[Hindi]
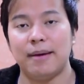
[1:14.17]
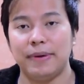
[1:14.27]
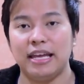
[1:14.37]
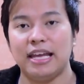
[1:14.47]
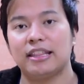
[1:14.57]

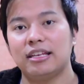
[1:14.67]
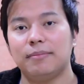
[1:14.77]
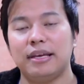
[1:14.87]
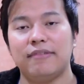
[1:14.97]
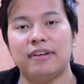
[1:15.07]
आप एक दिन
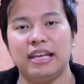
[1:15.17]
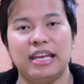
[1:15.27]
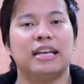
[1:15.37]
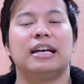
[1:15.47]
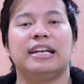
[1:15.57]
में या फिर
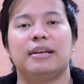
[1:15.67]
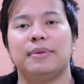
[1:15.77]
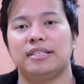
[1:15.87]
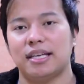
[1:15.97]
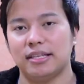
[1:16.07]
एक घंटे
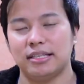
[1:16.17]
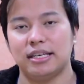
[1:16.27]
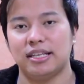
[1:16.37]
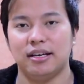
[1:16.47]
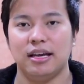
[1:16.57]
में ज़्यादा से
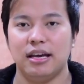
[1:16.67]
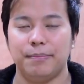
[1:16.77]
ज़्यादा